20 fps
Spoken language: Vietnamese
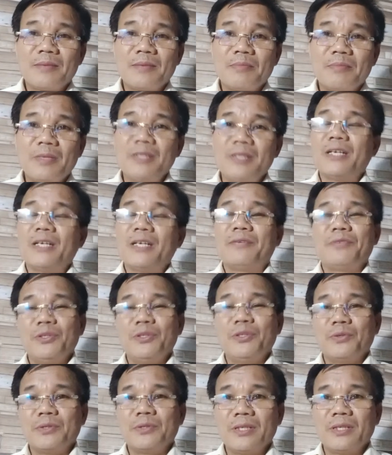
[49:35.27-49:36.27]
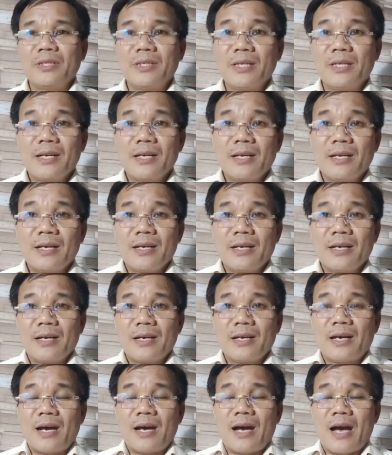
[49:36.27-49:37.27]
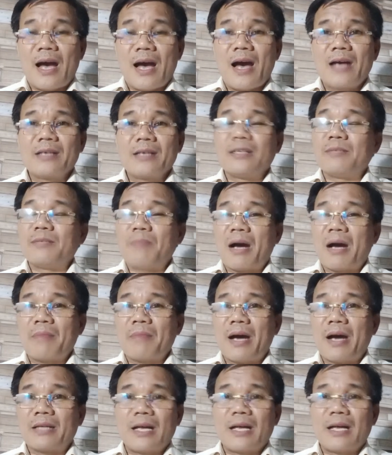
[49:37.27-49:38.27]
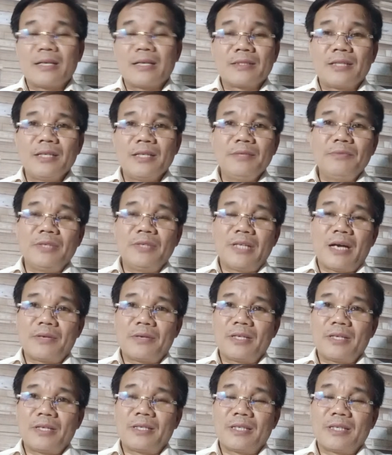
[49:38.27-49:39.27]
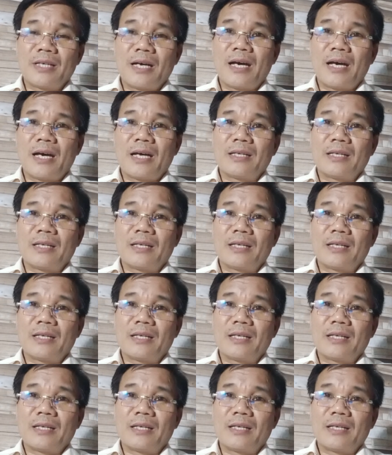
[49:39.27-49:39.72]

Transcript: Bây giờ ví dụ như à, hai người bạn bè thân thiết với nhau đi, à,